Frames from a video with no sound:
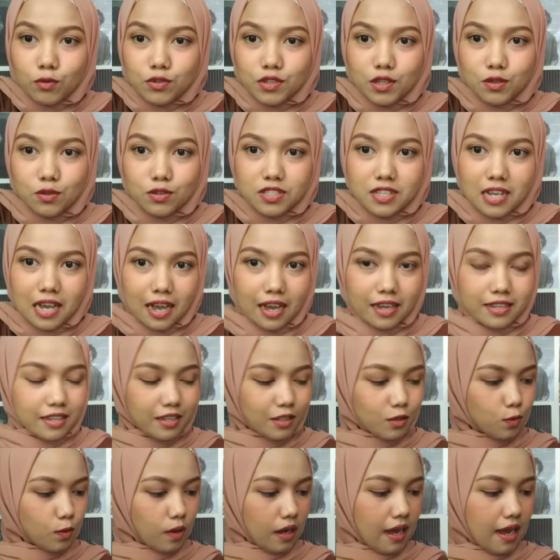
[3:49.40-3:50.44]
takut gitu sih aja
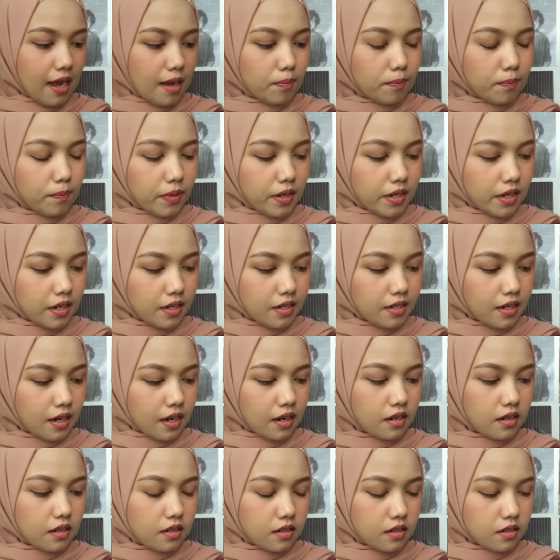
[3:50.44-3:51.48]
itu apa yang
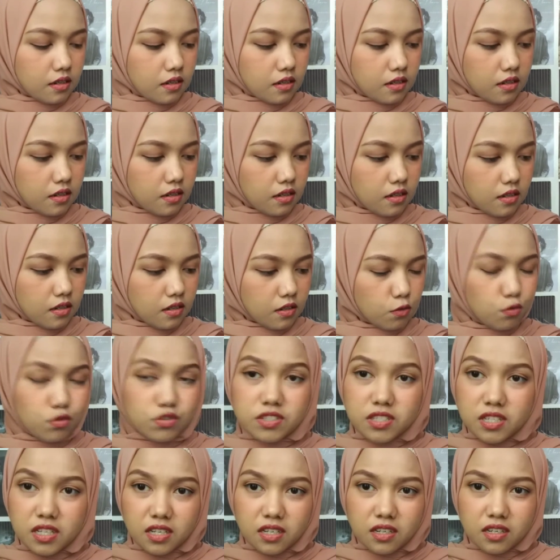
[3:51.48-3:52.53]
gerak
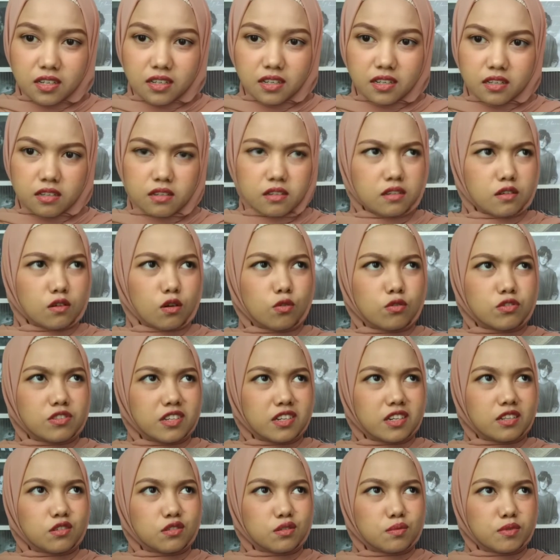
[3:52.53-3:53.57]
kucing kok
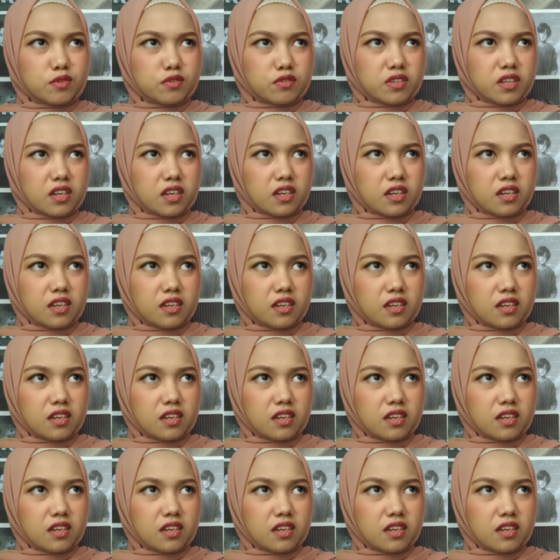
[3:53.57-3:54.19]
kucing gitu sih bentuknya